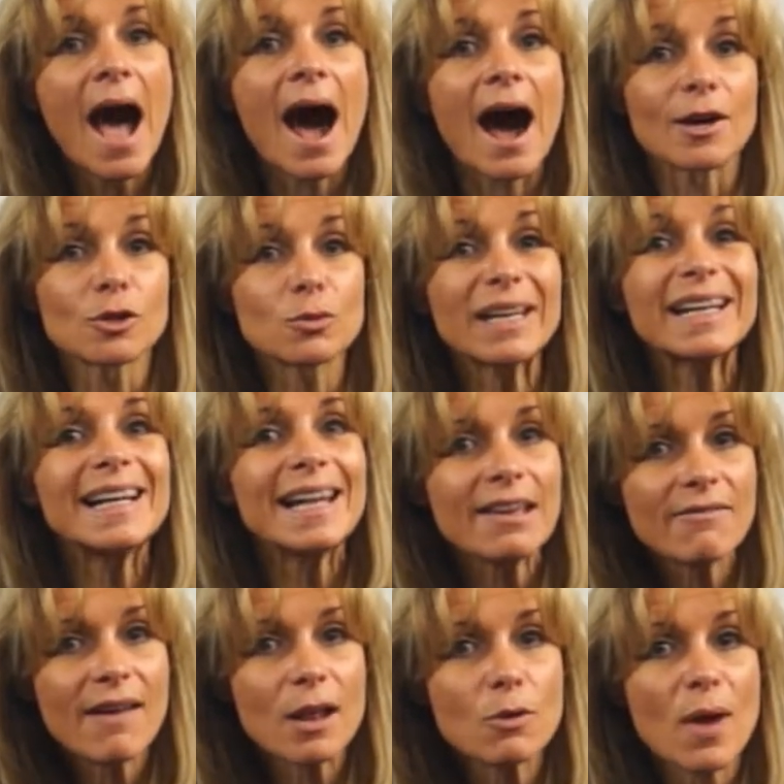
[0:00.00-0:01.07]
Ensuite,
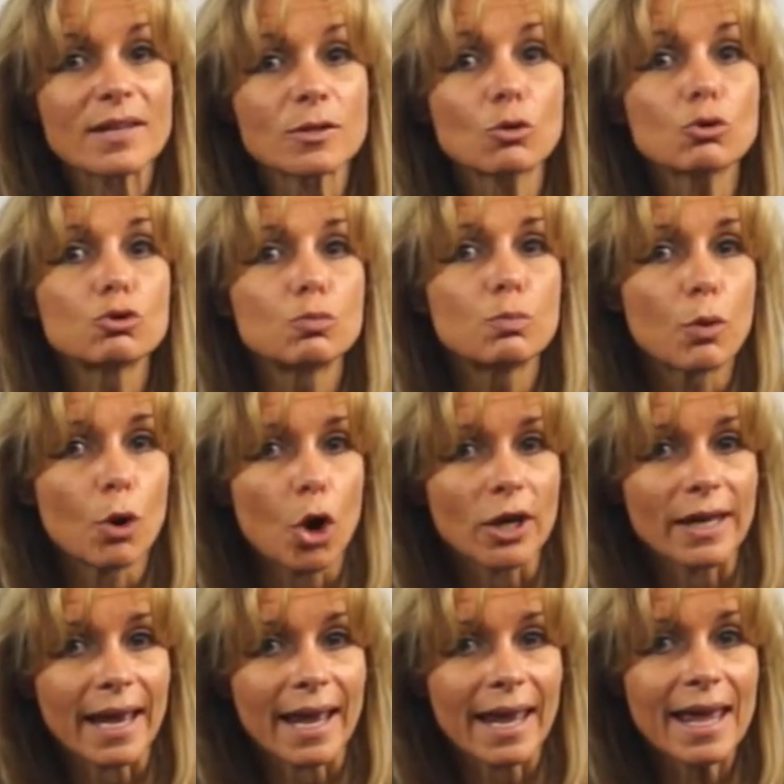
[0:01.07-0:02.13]
l'évaluation du
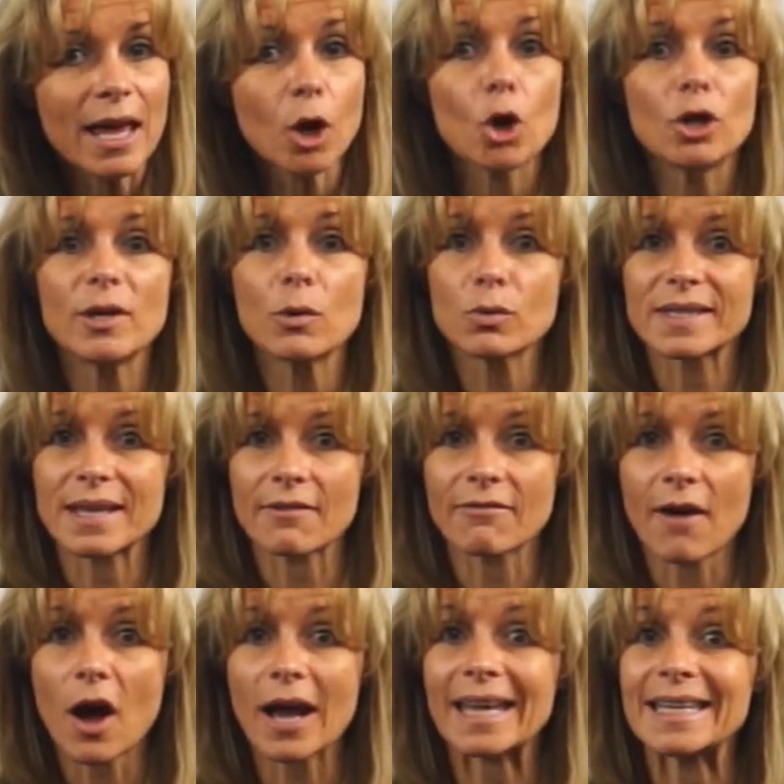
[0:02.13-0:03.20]
progrès relié aux
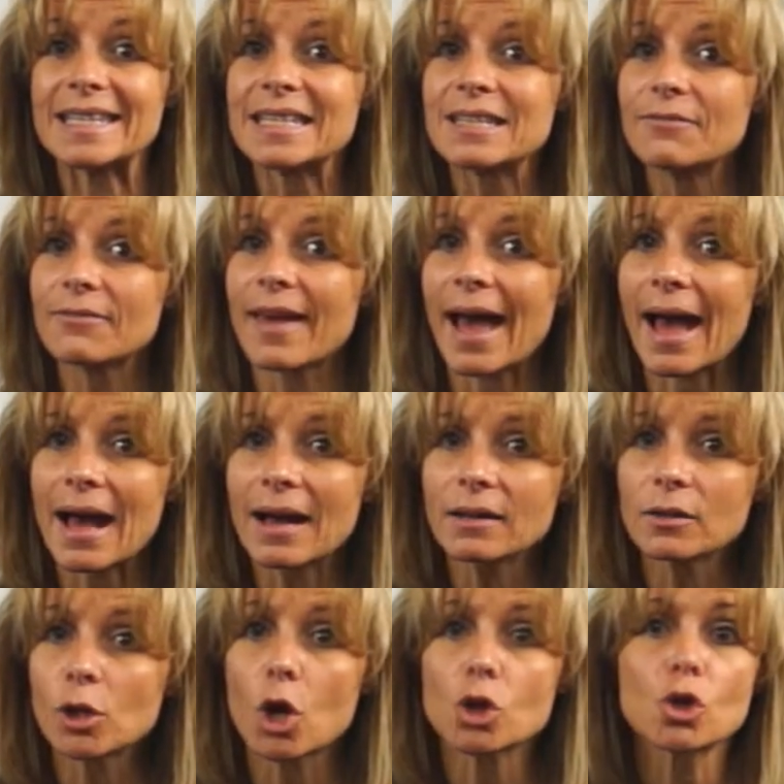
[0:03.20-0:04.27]
efforts est
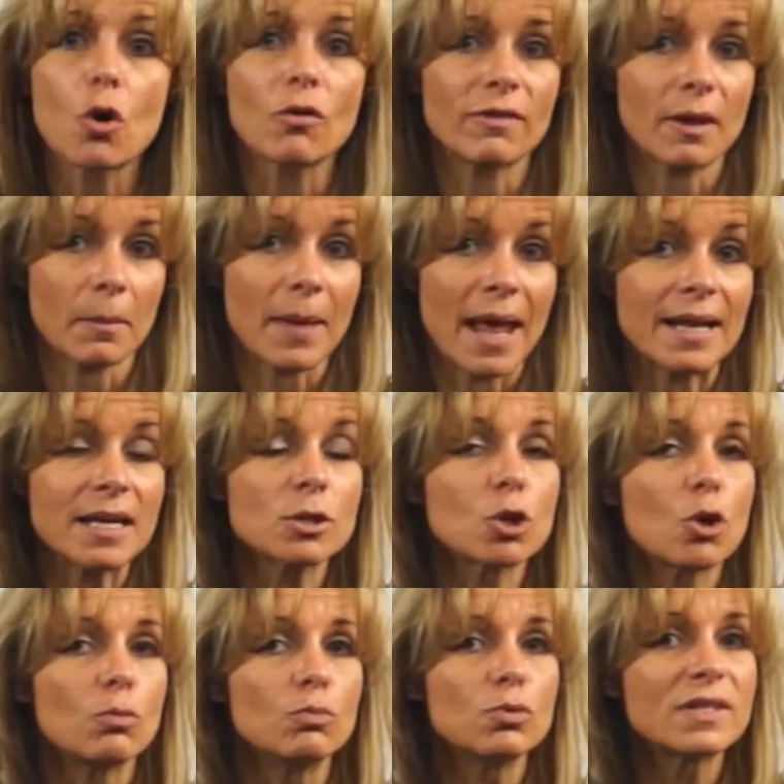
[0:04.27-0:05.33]
différente lorsqu'on verbalise
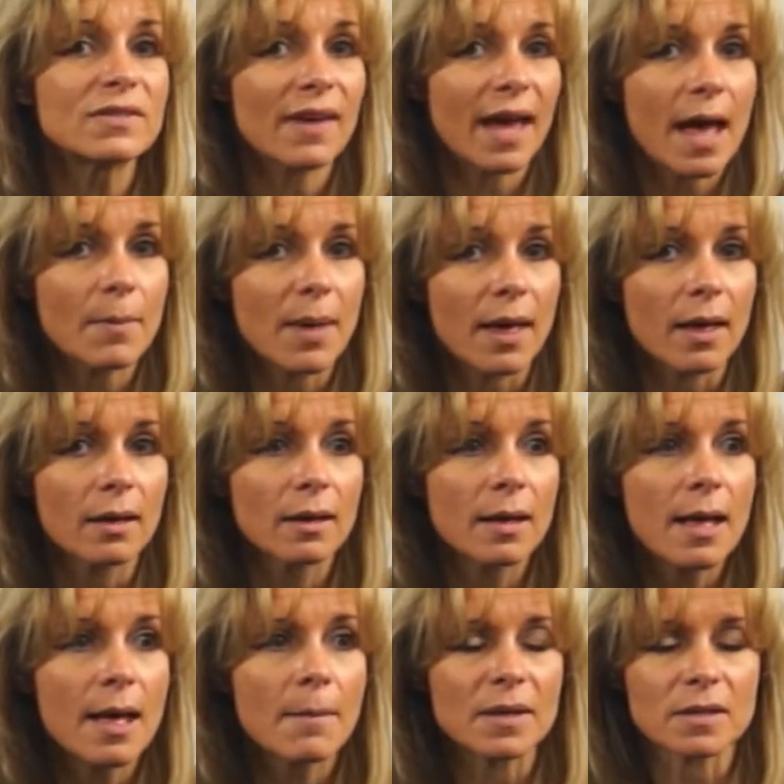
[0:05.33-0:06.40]
le but différemment.
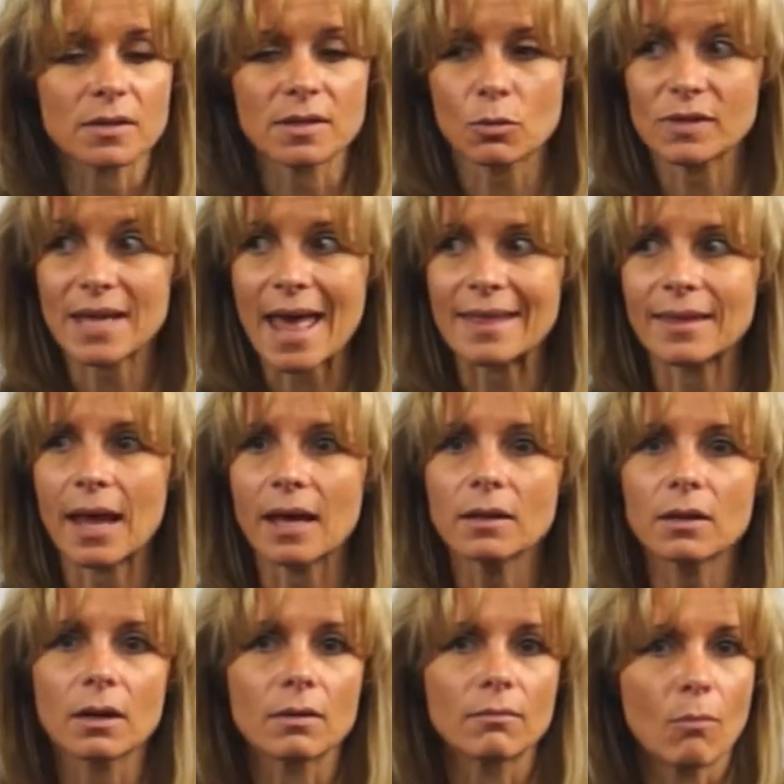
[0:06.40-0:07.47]
Parce que si on dit
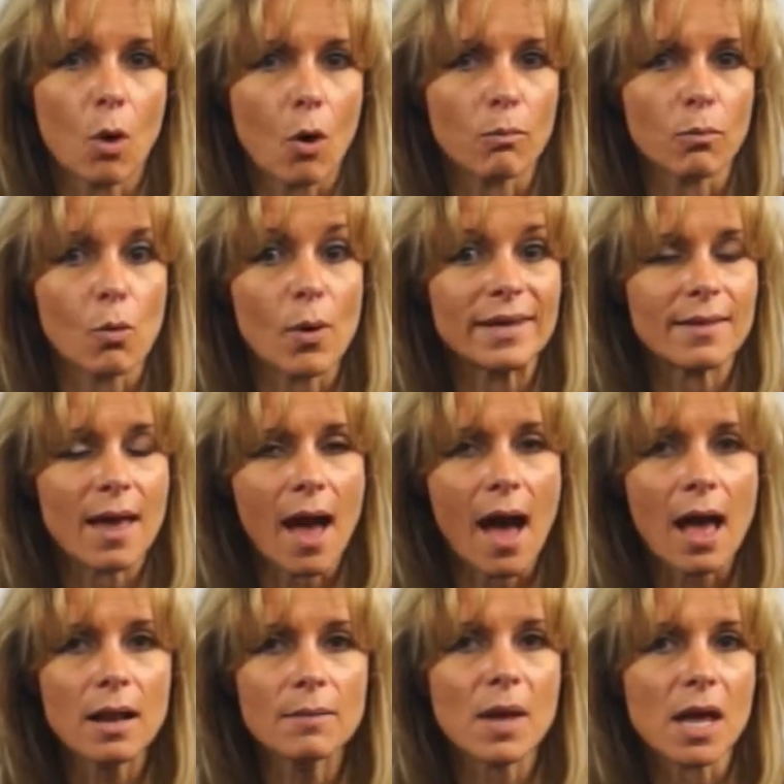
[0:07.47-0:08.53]
atteindre mon poids
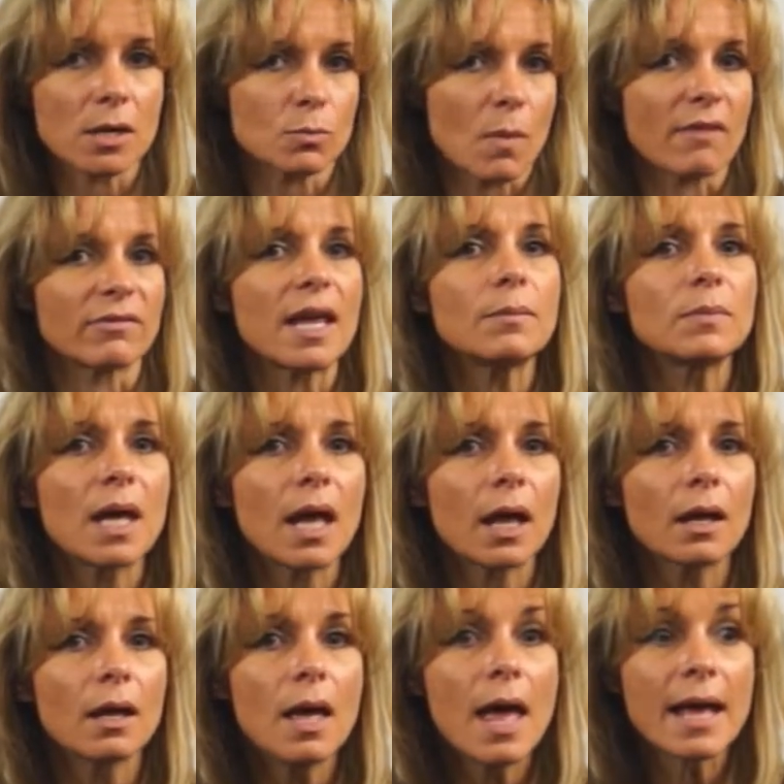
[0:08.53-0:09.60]
idéal, ben je m'en viens bien.
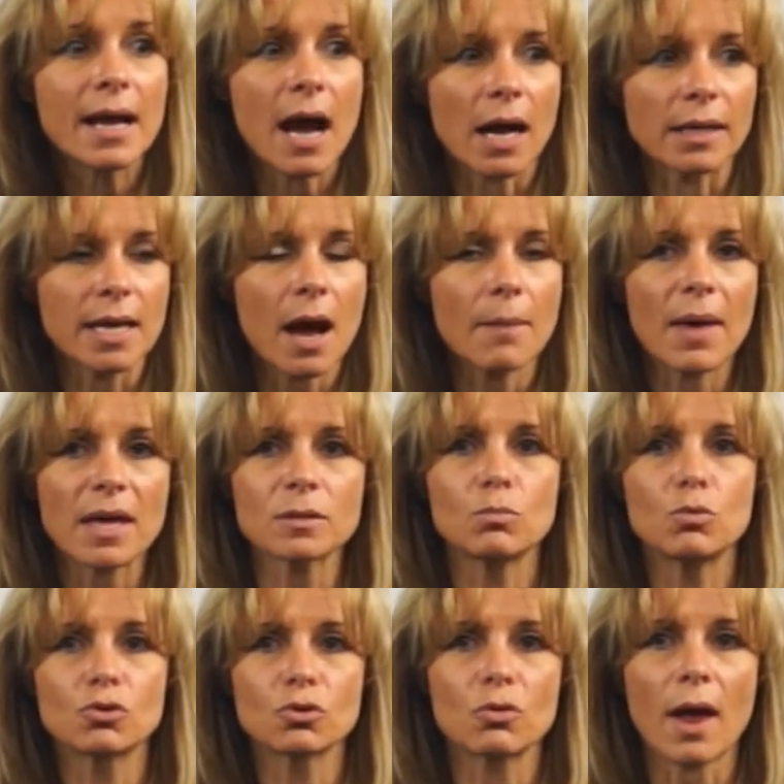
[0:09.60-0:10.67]
Gagner en masse
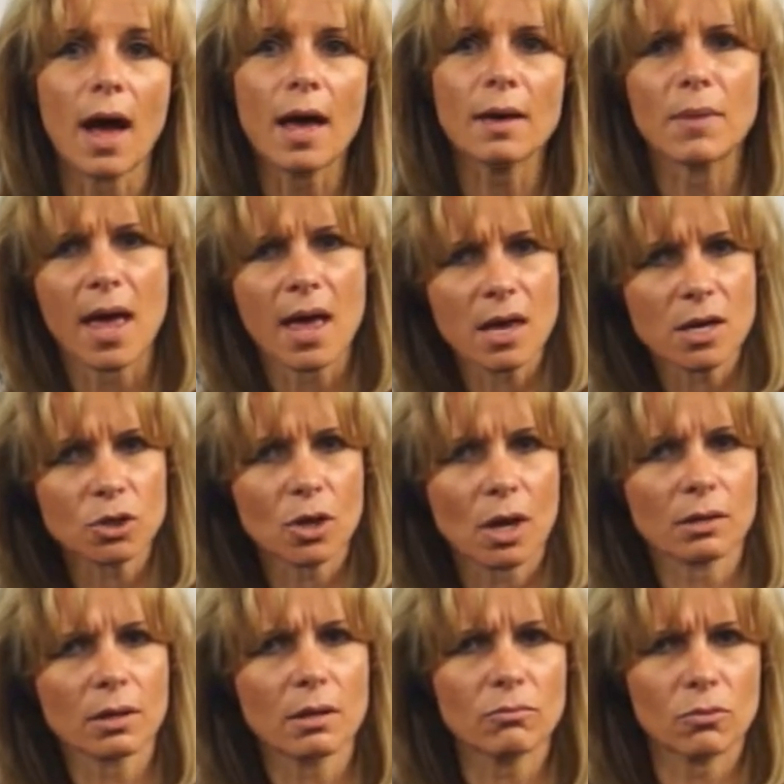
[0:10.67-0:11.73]
musculaire, ben je suis en
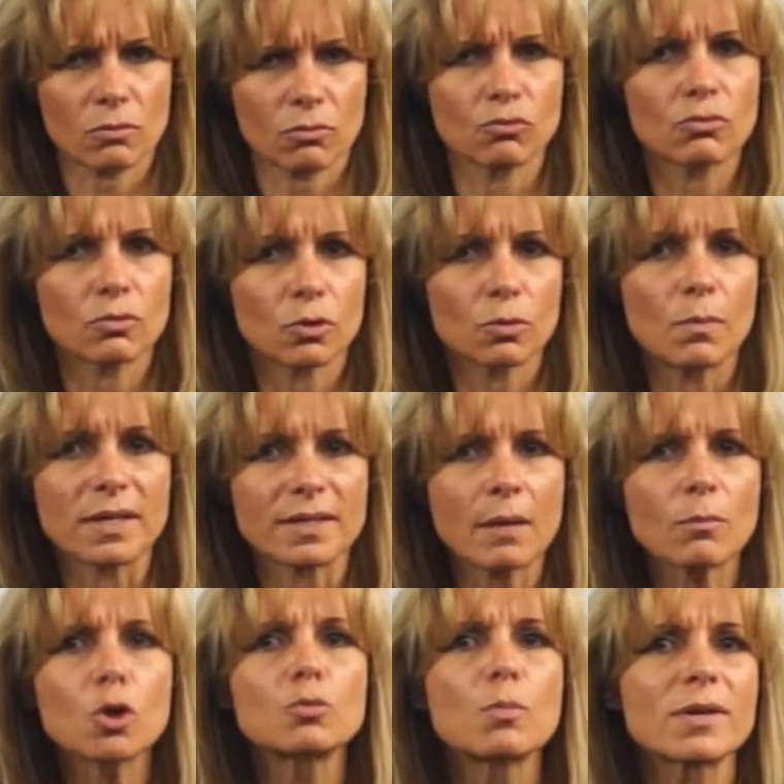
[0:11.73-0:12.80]
train de, me semble
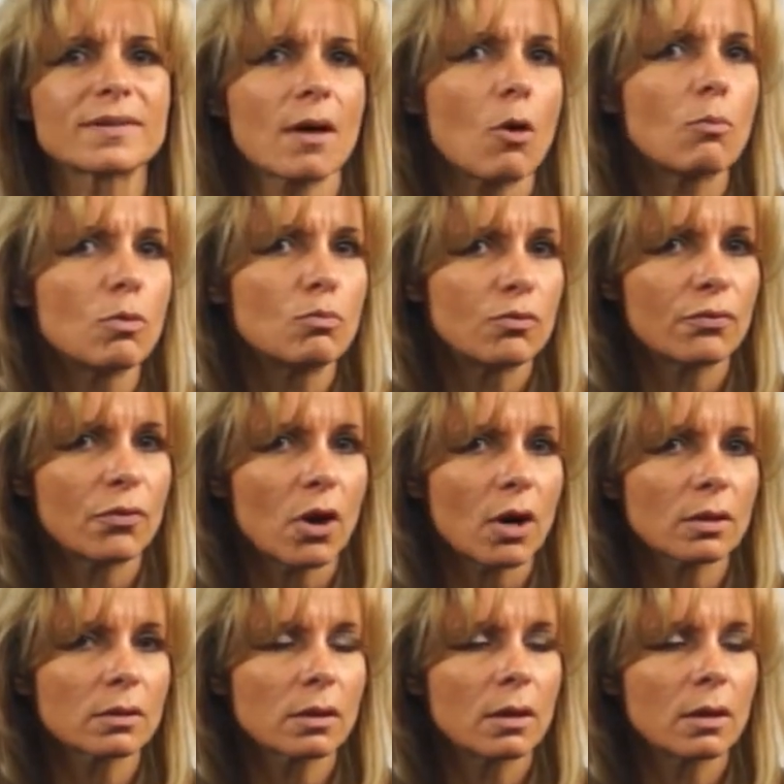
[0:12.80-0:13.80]
que je me sens un peu plus forte.